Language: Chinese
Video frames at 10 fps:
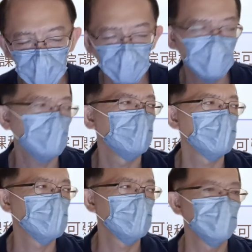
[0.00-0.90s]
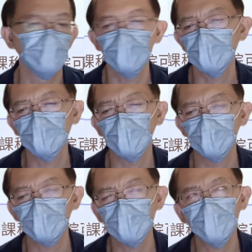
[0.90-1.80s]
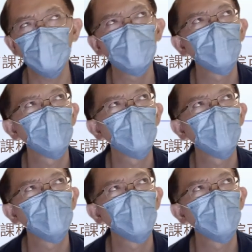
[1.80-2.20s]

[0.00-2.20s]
严重的事情是这样，就是说，